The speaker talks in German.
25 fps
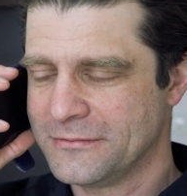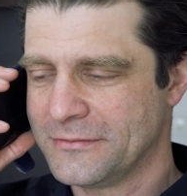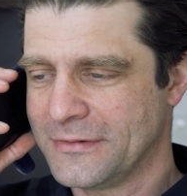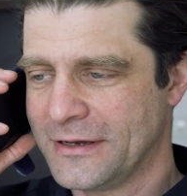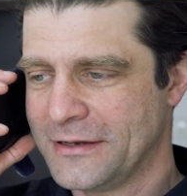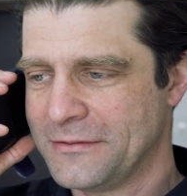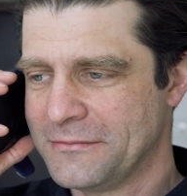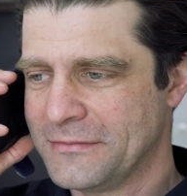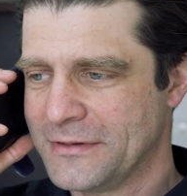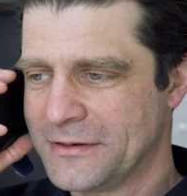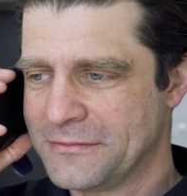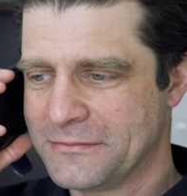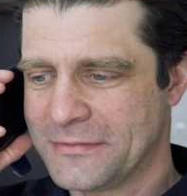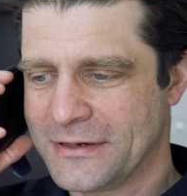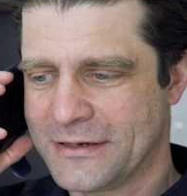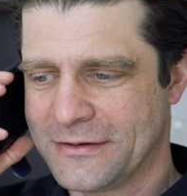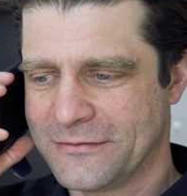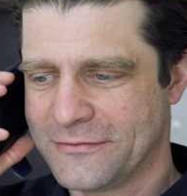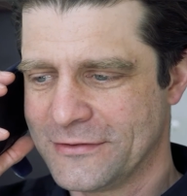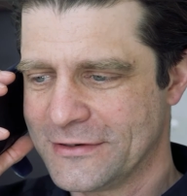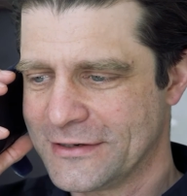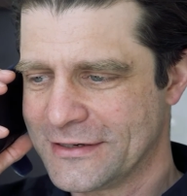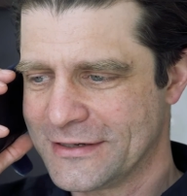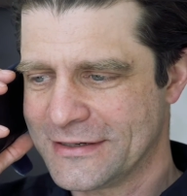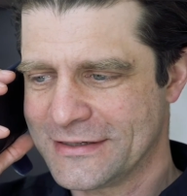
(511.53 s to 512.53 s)
Mann, Mann,
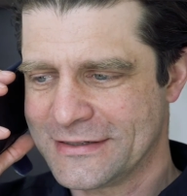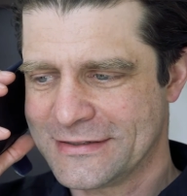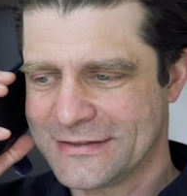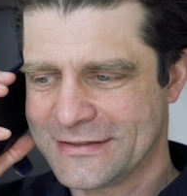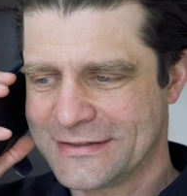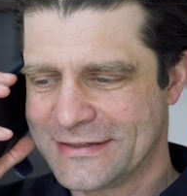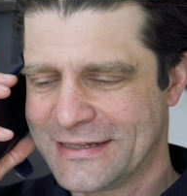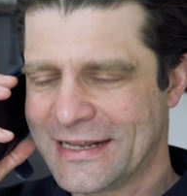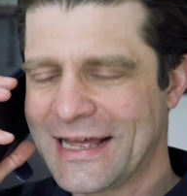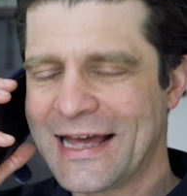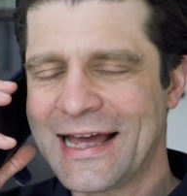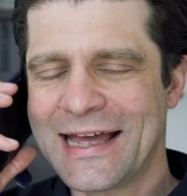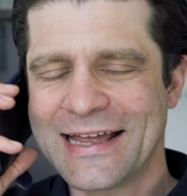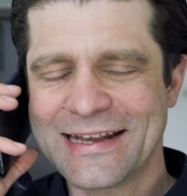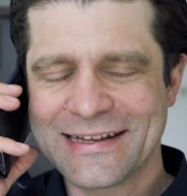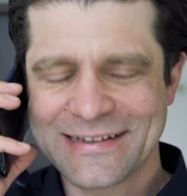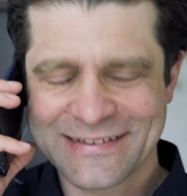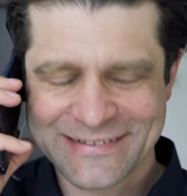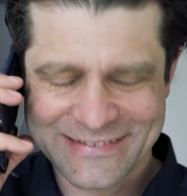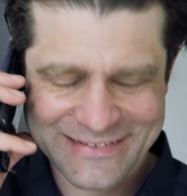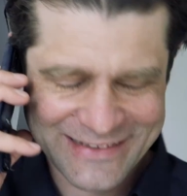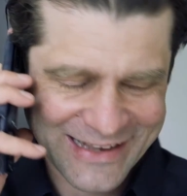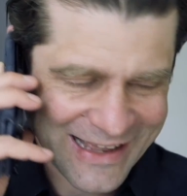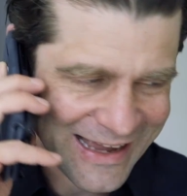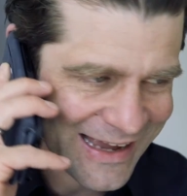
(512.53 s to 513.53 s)
Mann, wirklich. Nein,
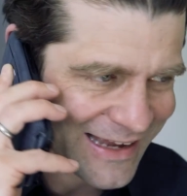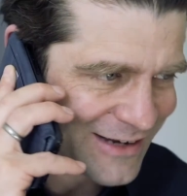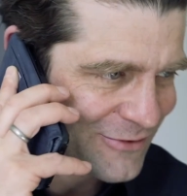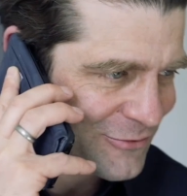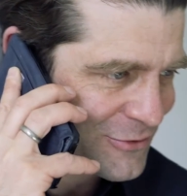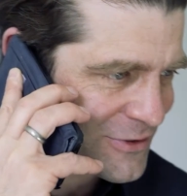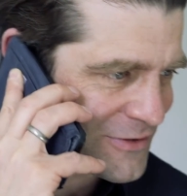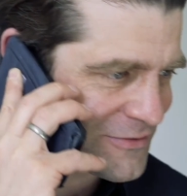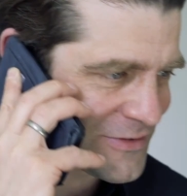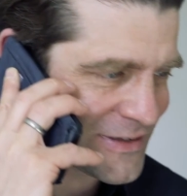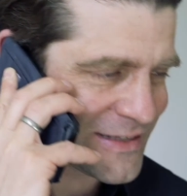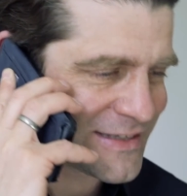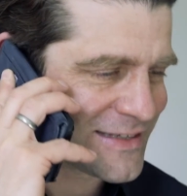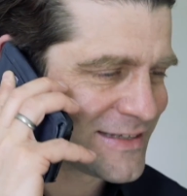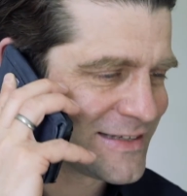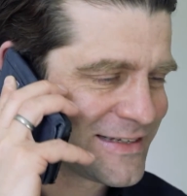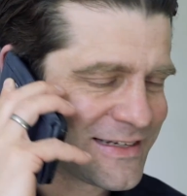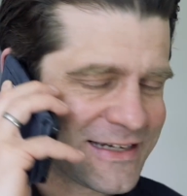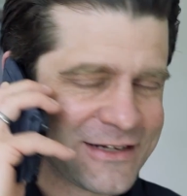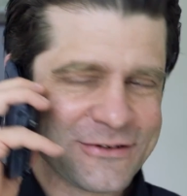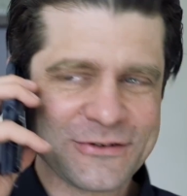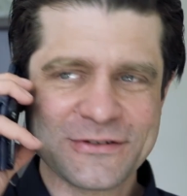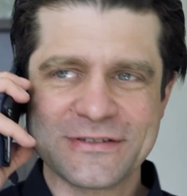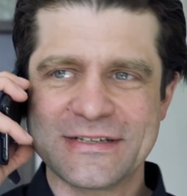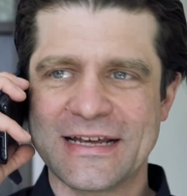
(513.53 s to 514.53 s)
nein, ohne Witz,
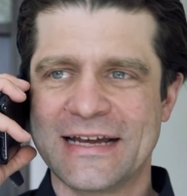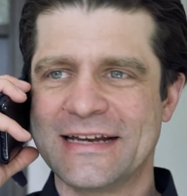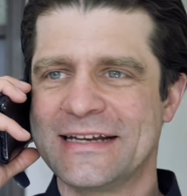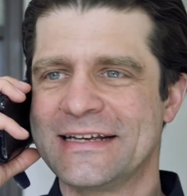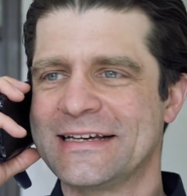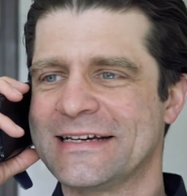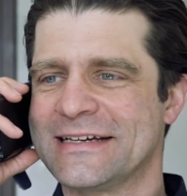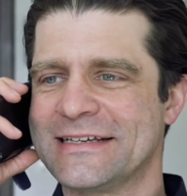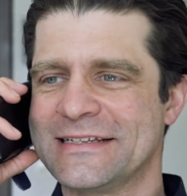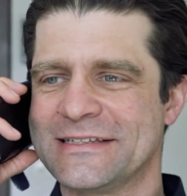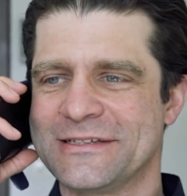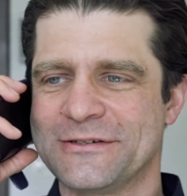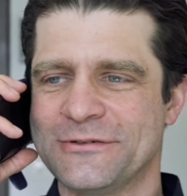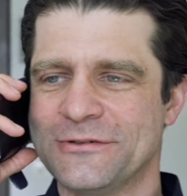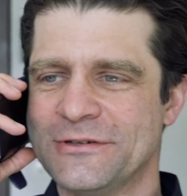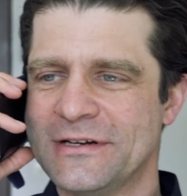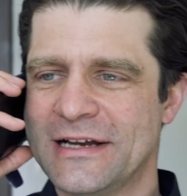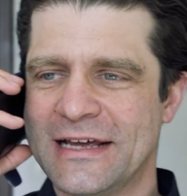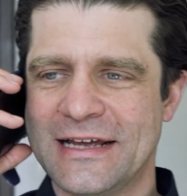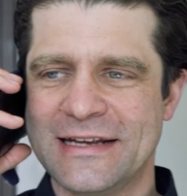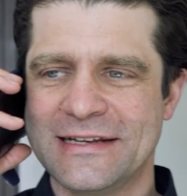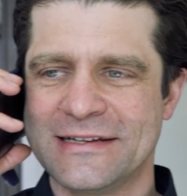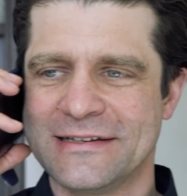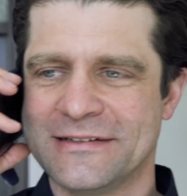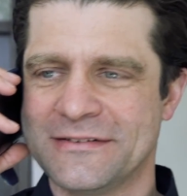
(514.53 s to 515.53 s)
Sinn- und Sein-Krise, ohne
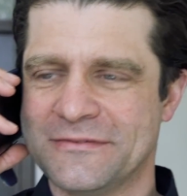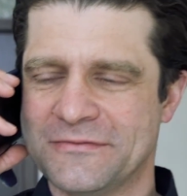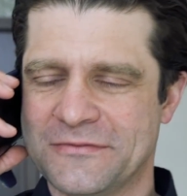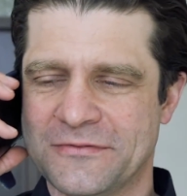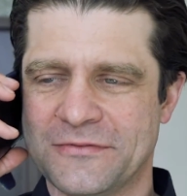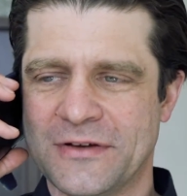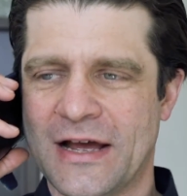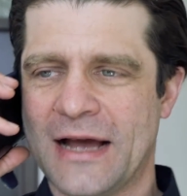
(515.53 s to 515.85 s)
Ende.